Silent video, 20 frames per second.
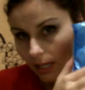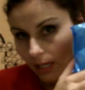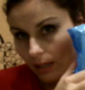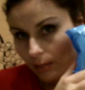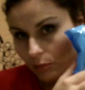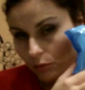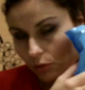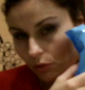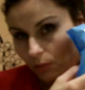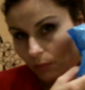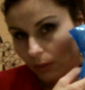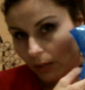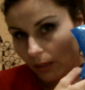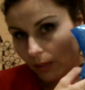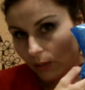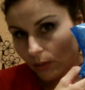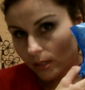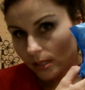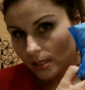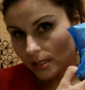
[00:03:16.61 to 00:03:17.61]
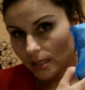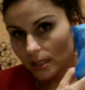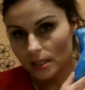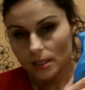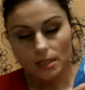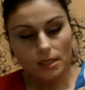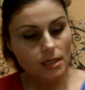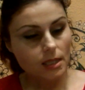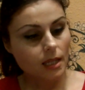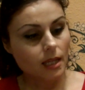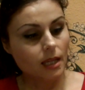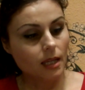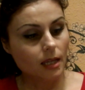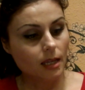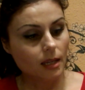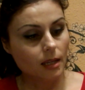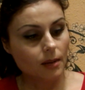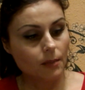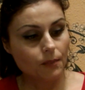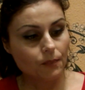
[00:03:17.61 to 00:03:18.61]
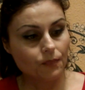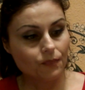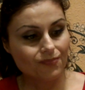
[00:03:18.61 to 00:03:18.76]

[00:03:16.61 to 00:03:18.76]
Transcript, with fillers: Hemos comprado estas. Eh,